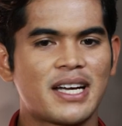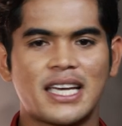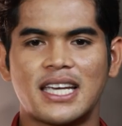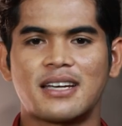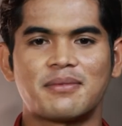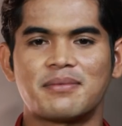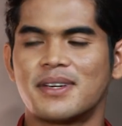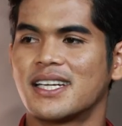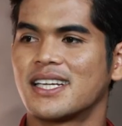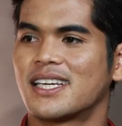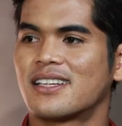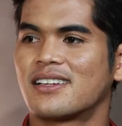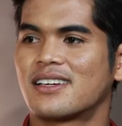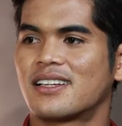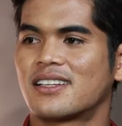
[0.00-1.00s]
ไม่ครับ ไม่ได้
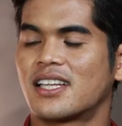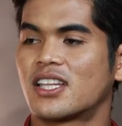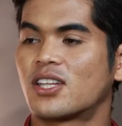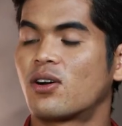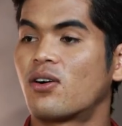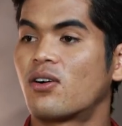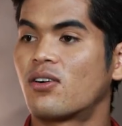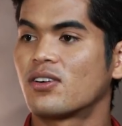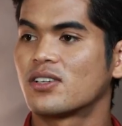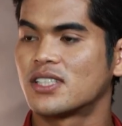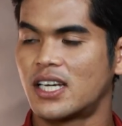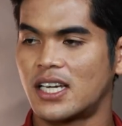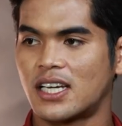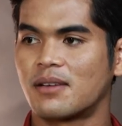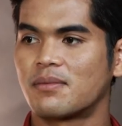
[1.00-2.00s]
คิดอย่างนั้น แต่ท้อ
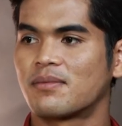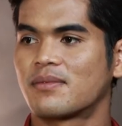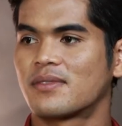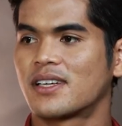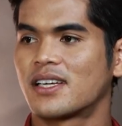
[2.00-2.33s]
ใช่ครับแ